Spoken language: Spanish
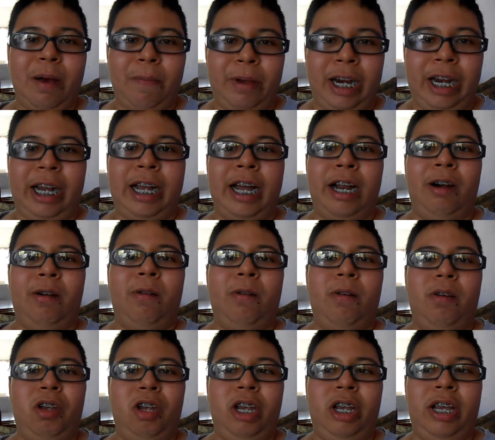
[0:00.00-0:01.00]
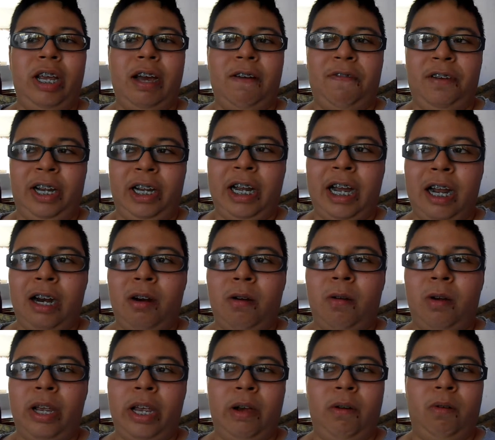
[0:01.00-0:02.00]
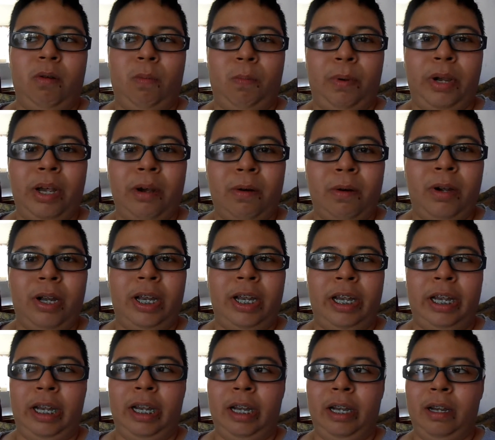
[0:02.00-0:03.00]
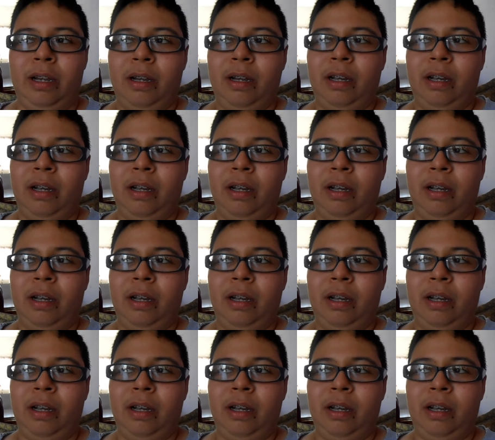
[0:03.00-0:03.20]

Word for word: americano y africano y europeo y